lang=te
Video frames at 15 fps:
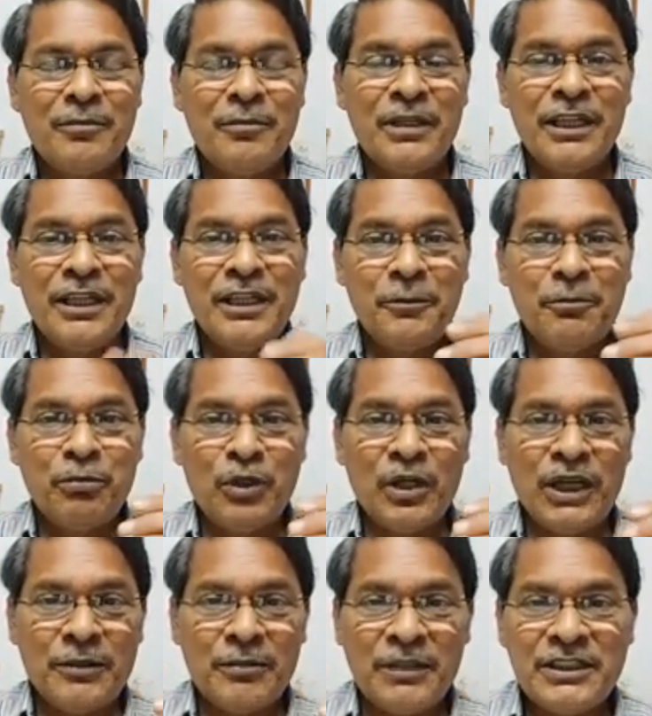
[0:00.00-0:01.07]
మళ్ళీ ఇప్పుడు
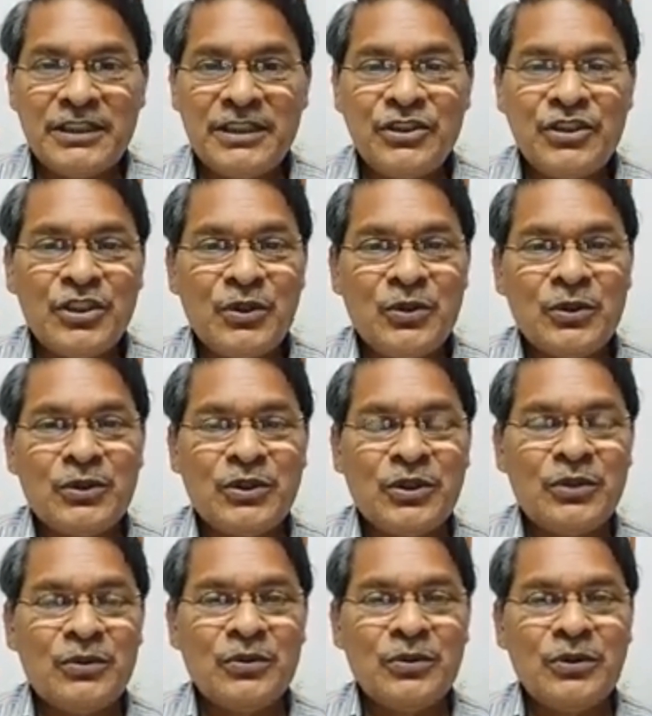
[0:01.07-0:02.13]
ఆ ఎమర్జెన్సీ
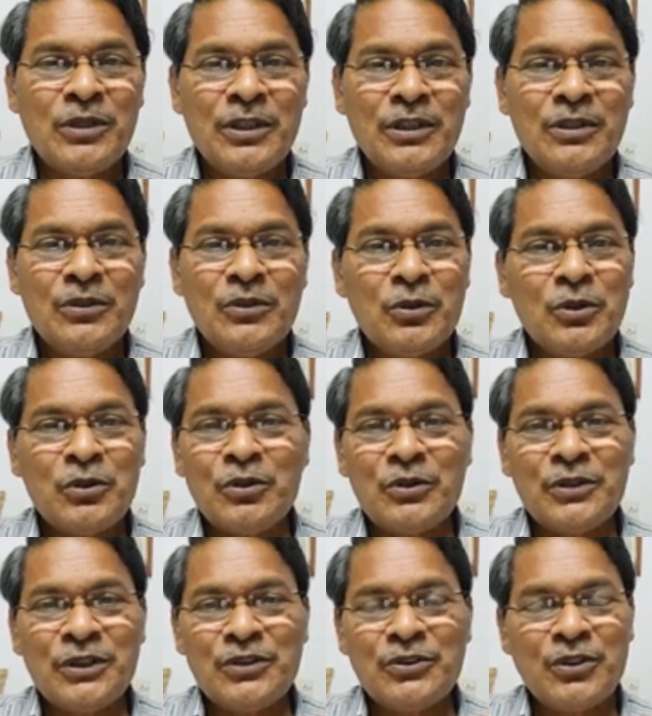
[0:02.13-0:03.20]
రోజులను గుర్తుకు
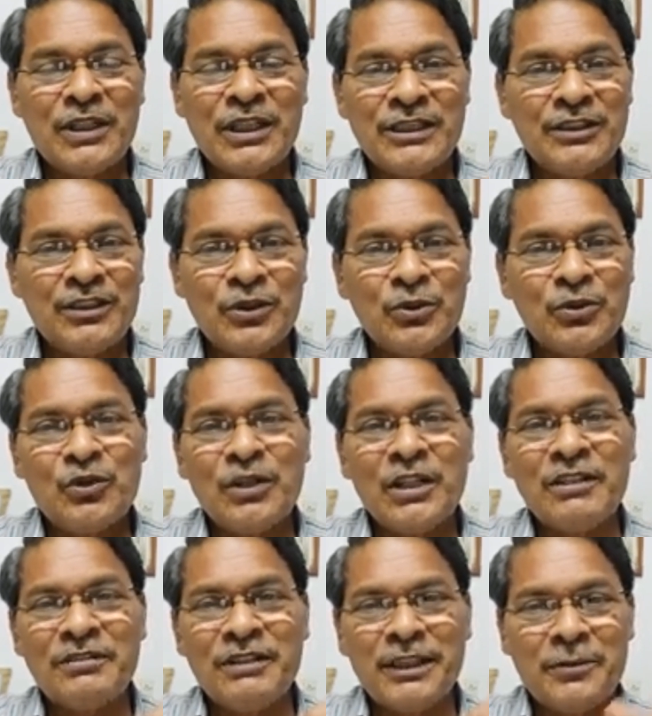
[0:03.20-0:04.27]
తెస్తున్నాయి
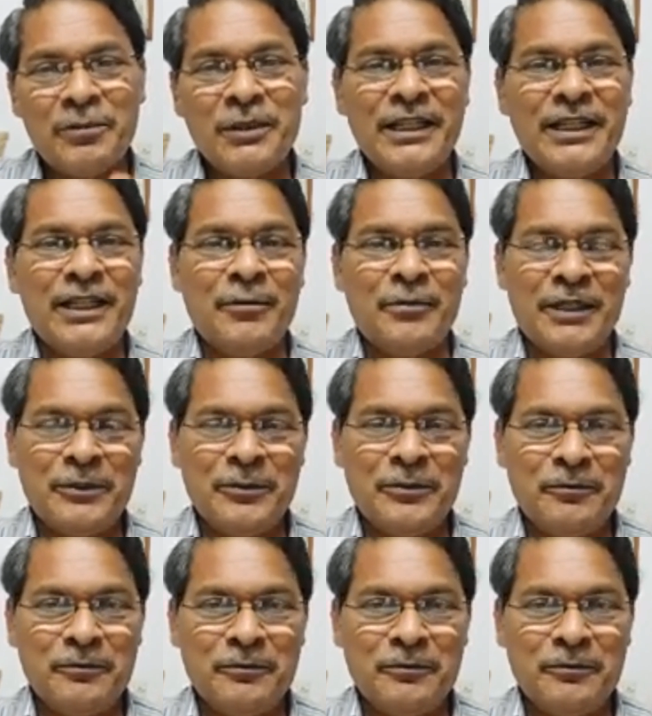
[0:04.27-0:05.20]
జరుగుతున్నటువంటి పరిణామాలు